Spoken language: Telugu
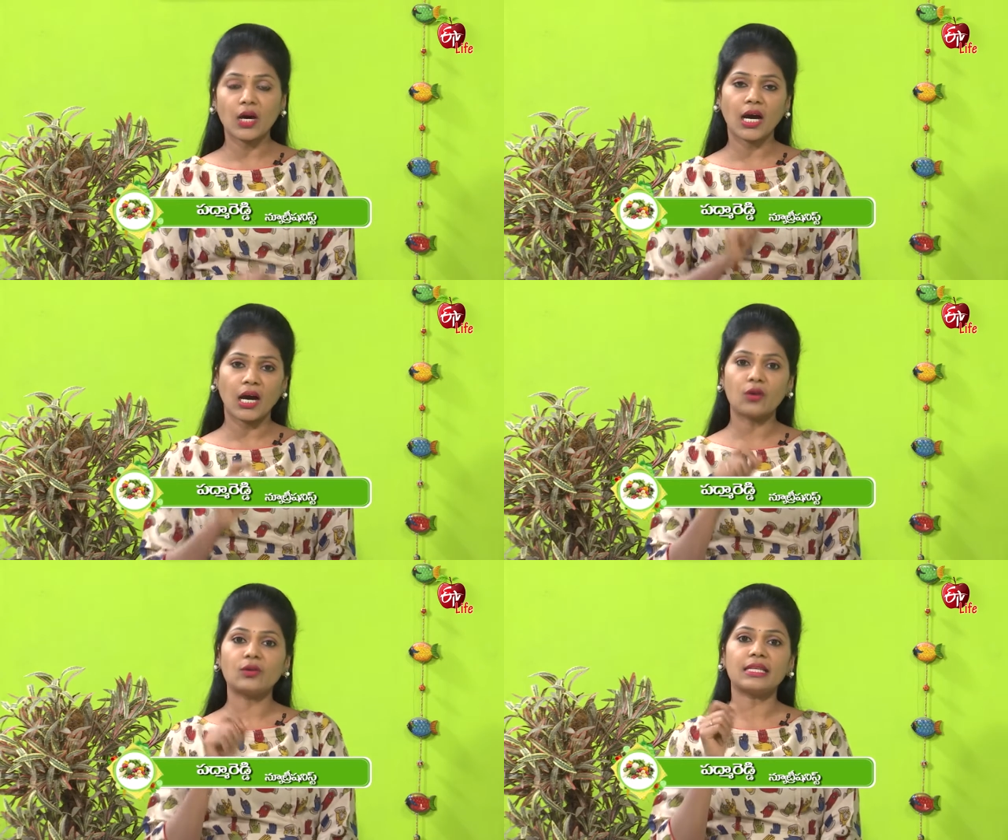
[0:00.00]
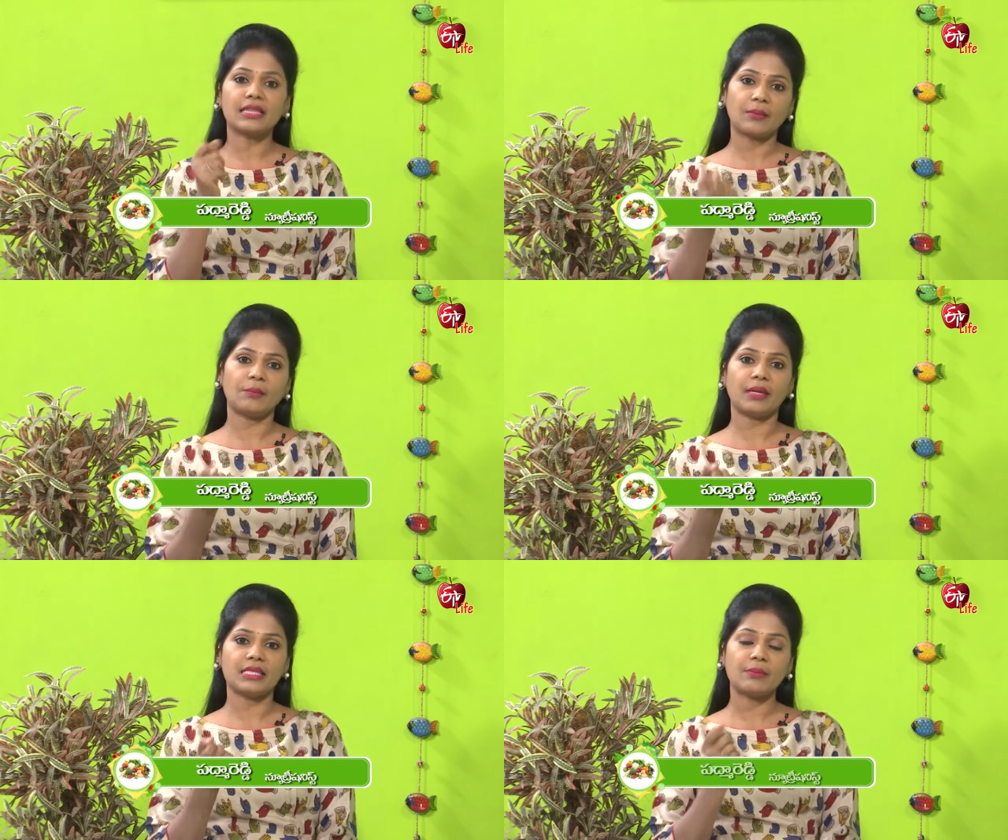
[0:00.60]
ఆ ఆకుల్ని
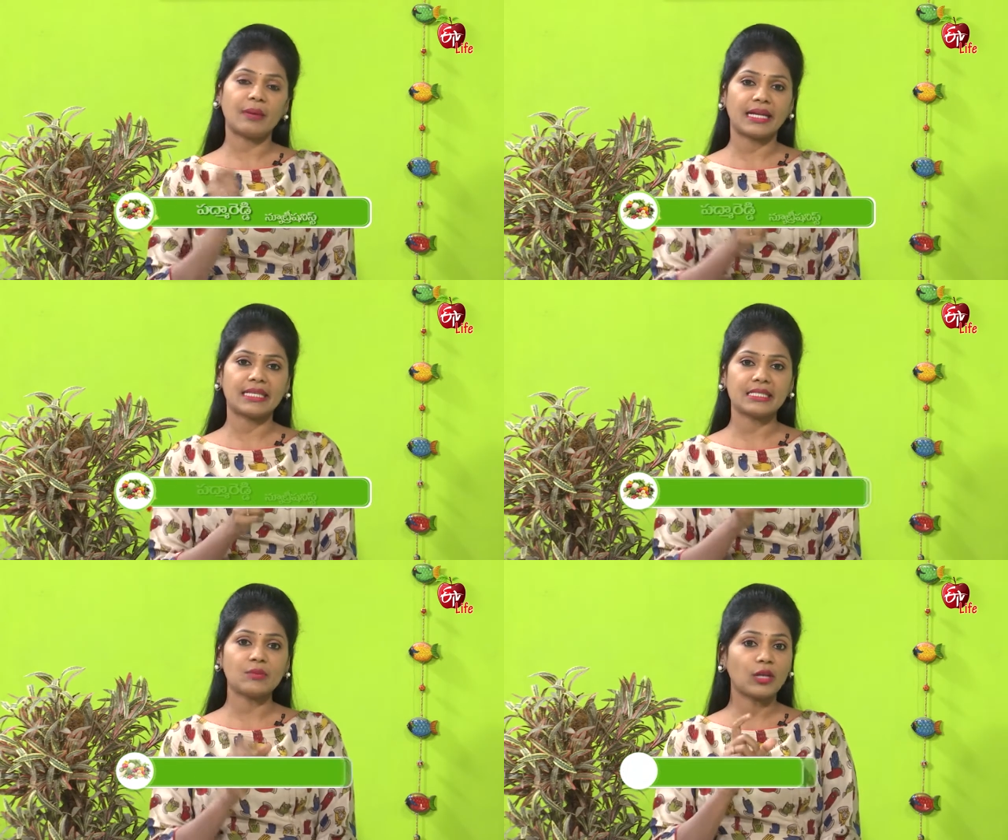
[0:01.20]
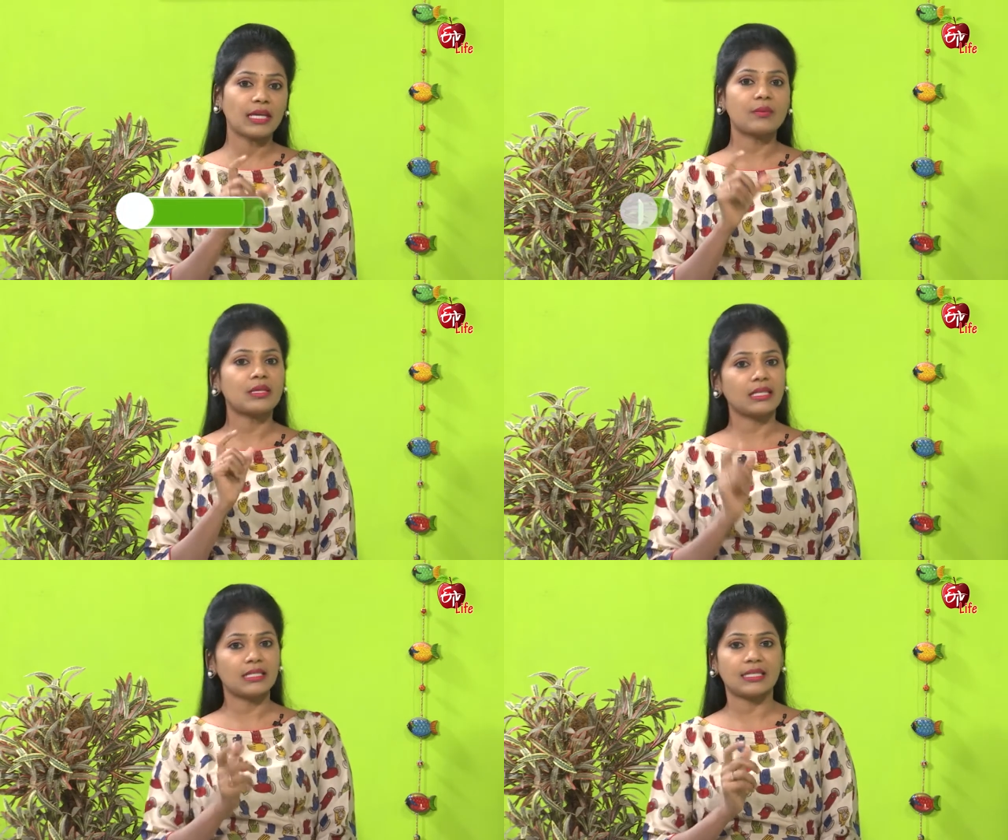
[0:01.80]
తెంపేసి పడేసి ముల్లంగి
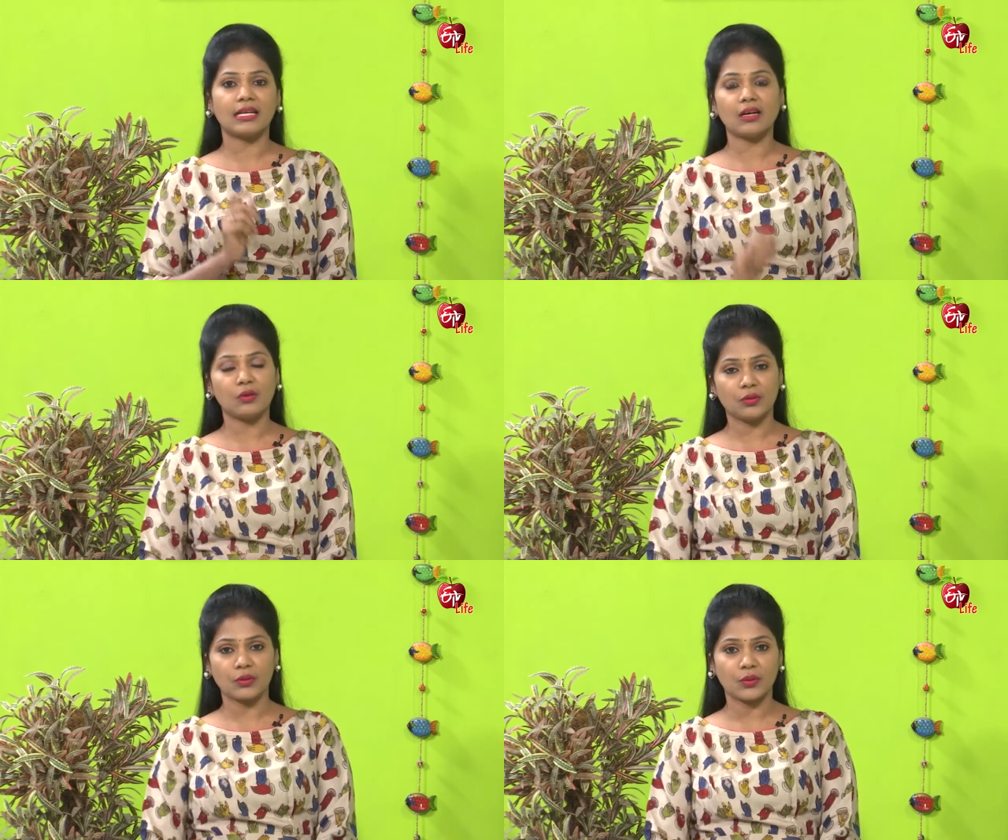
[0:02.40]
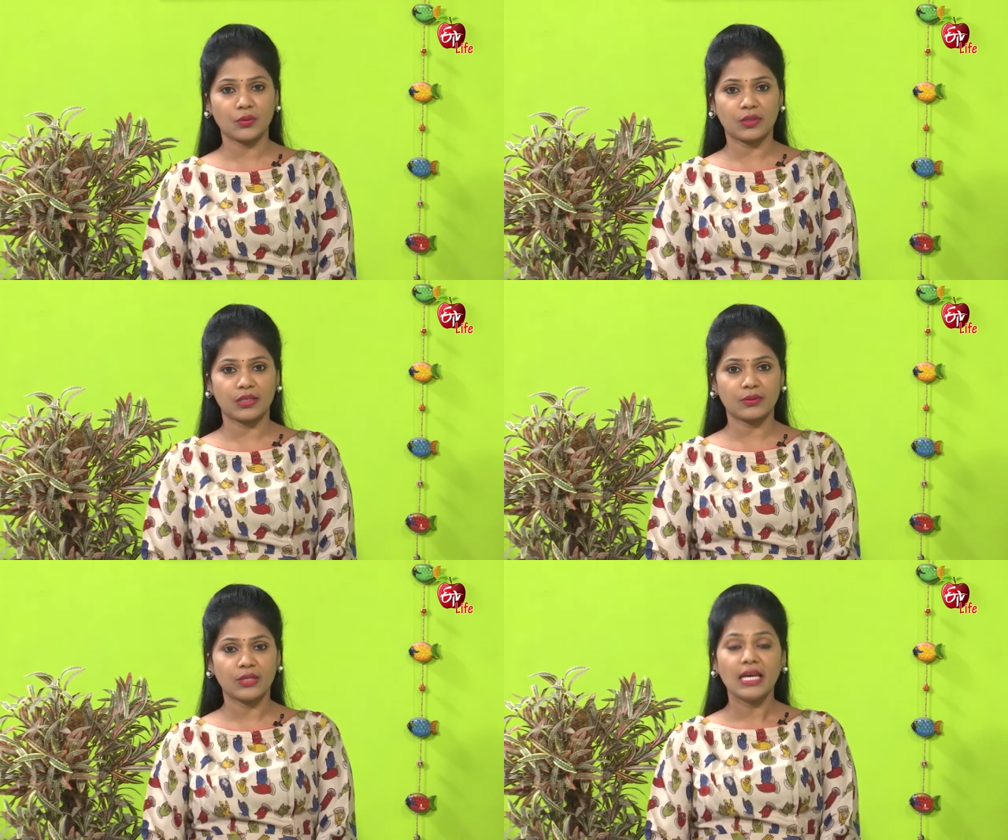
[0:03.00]
మాత్రం జనరల్గా కొనుక్కుంటూ ఉంటారు